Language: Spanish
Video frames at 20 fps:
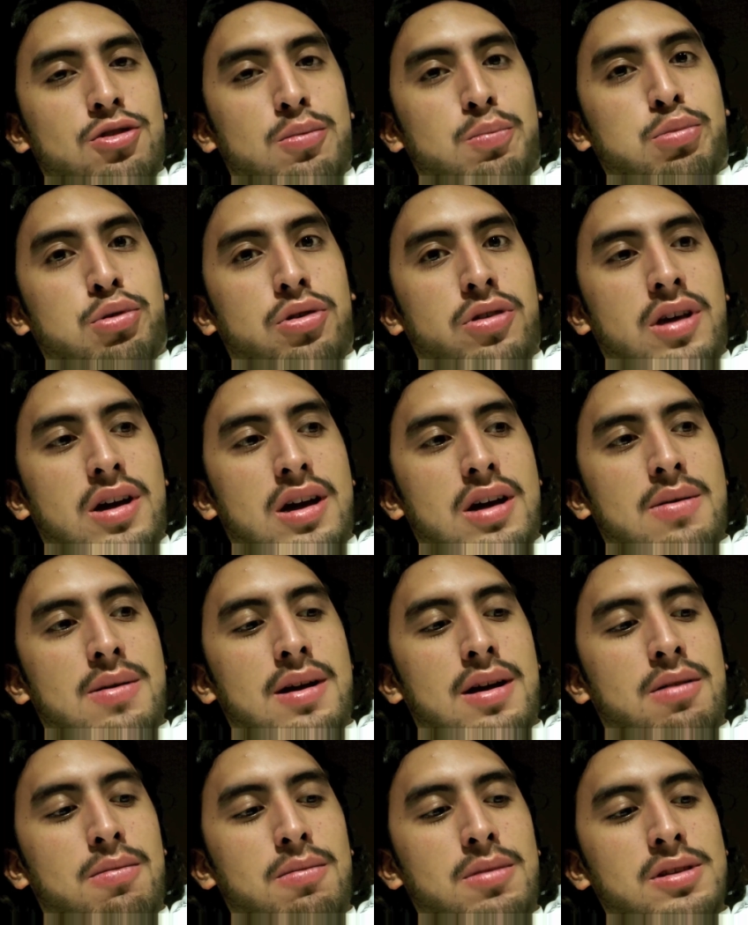no podía
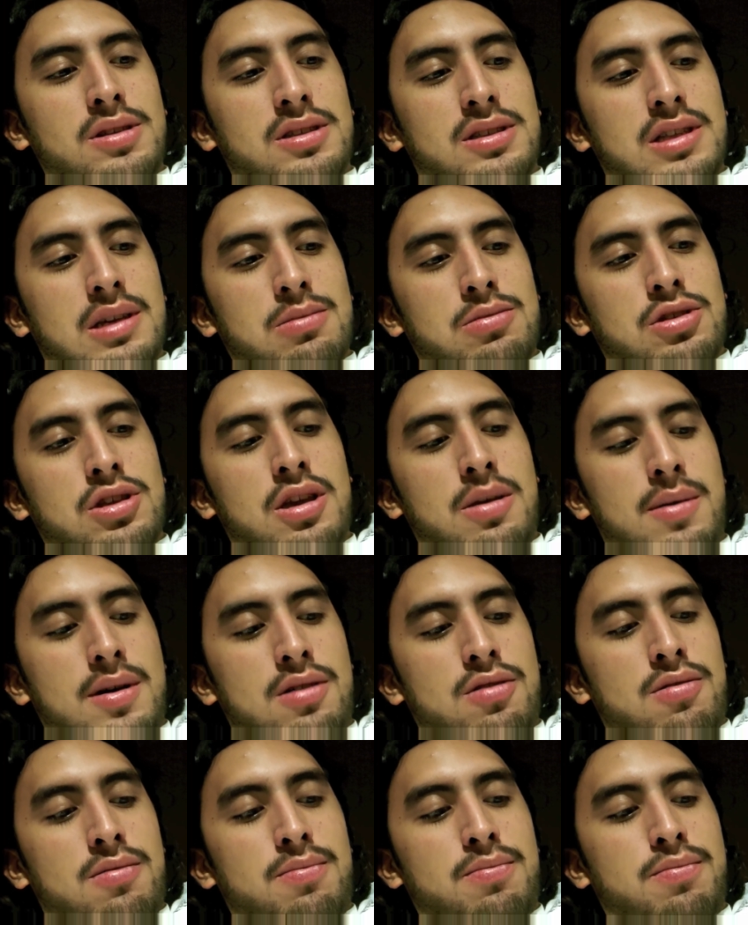grabar mientras estábamos ahí
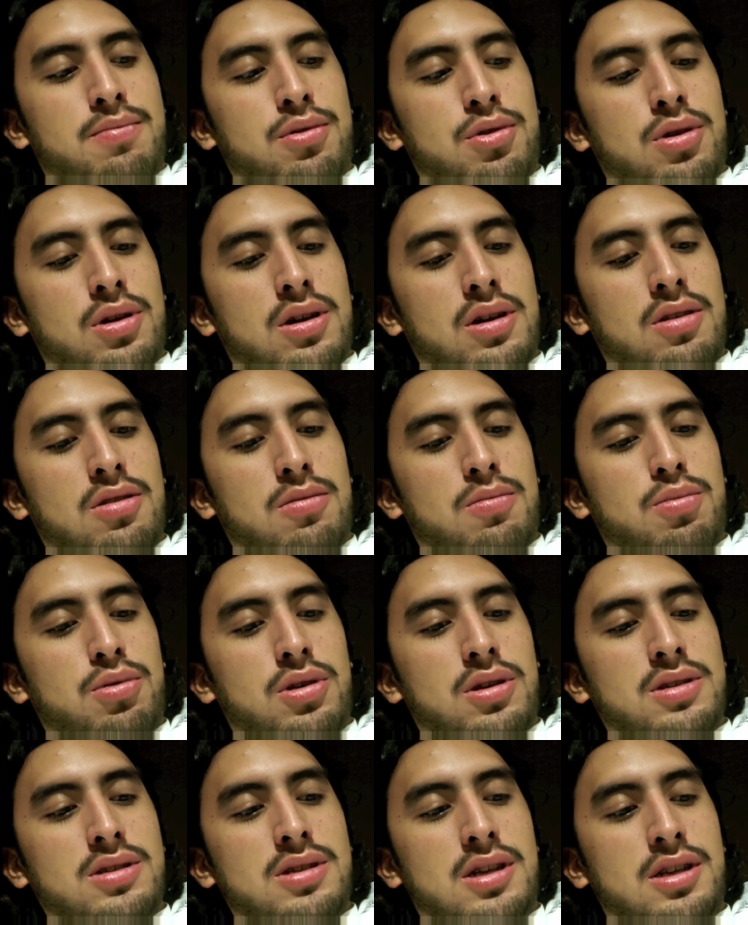abajo porque no
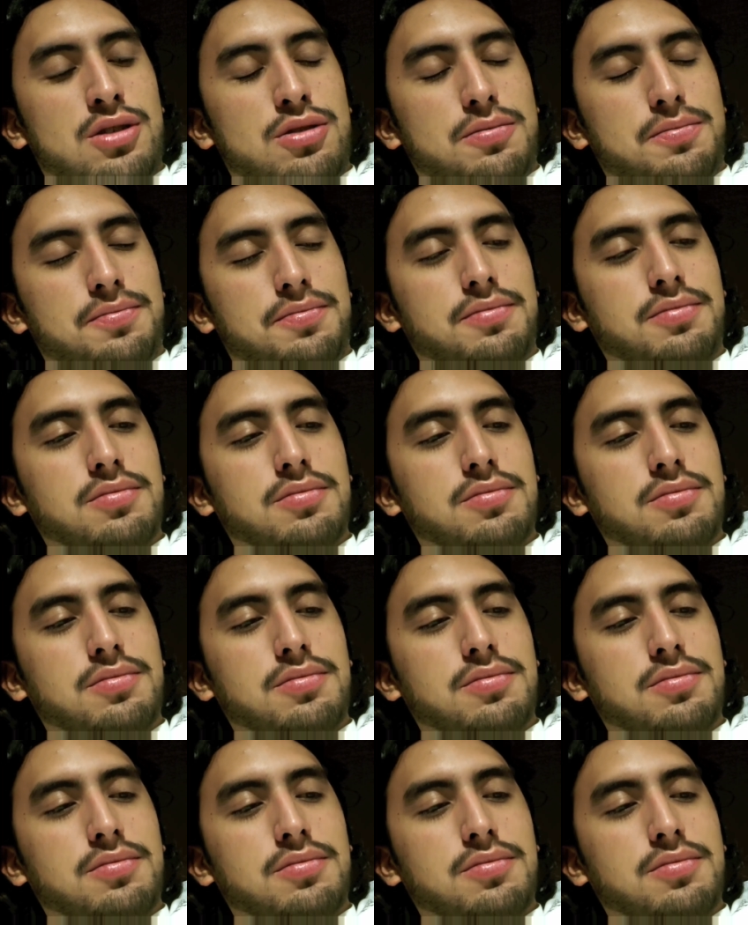puede hacer eso.